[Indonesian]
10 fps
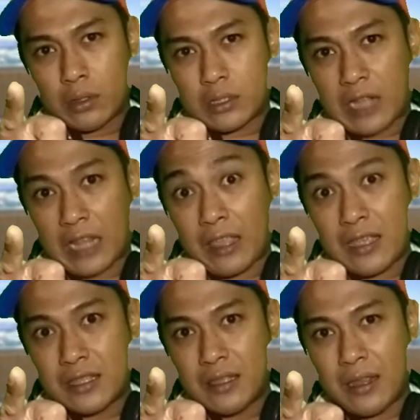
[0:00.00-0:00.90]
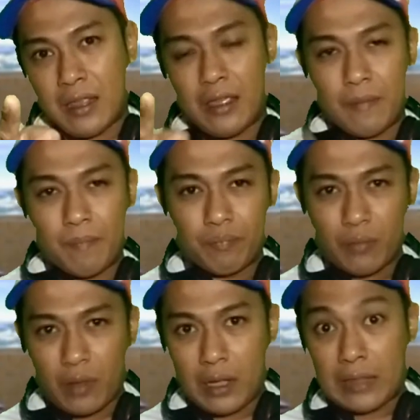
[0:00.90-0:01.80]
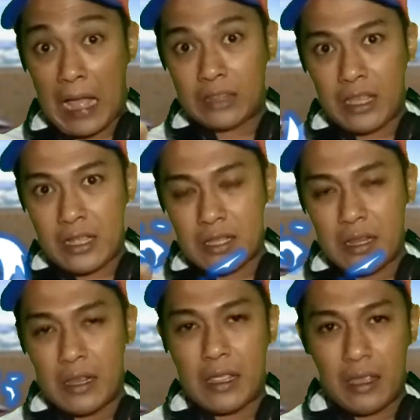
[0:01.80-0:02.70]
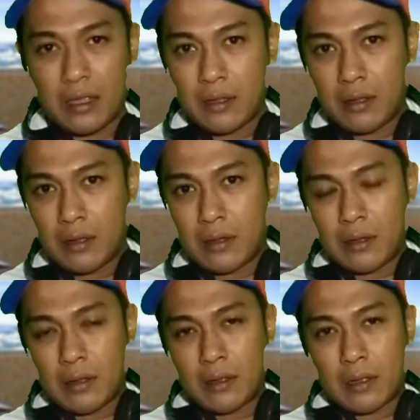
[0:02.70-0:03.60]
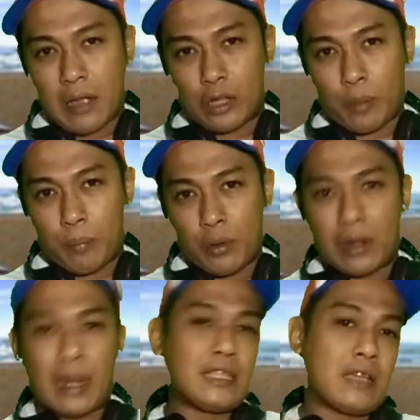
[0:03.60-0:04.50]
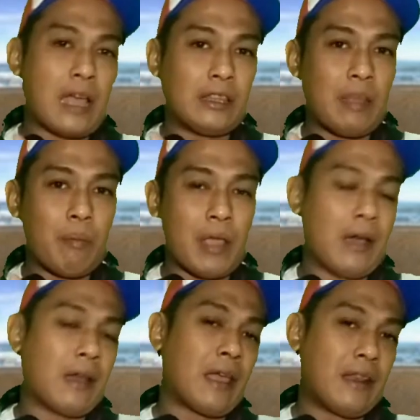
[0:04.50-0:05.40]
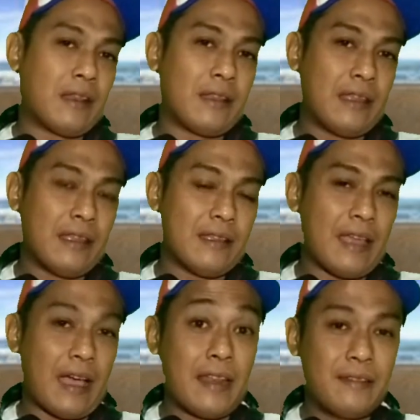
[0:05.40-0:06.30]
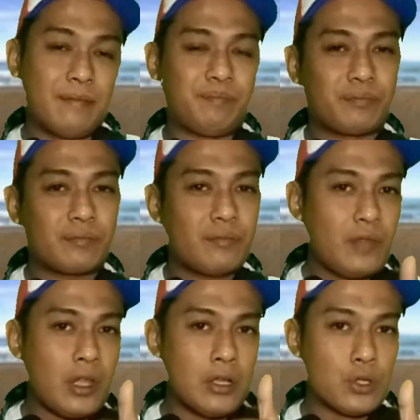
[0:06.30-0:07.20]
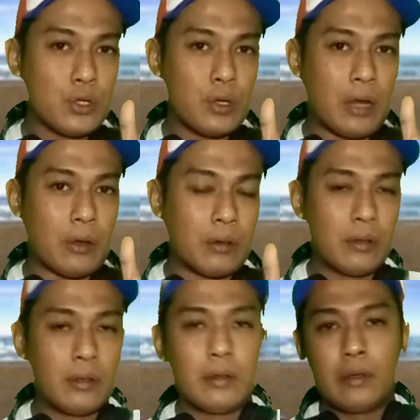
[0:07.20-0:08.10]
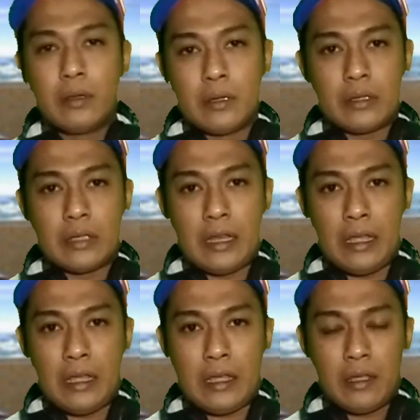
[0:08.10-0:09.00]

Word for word: strategi sendiri taktik sendiri ataupun racikan tim yang keren ya kan setuju nggak lo jadi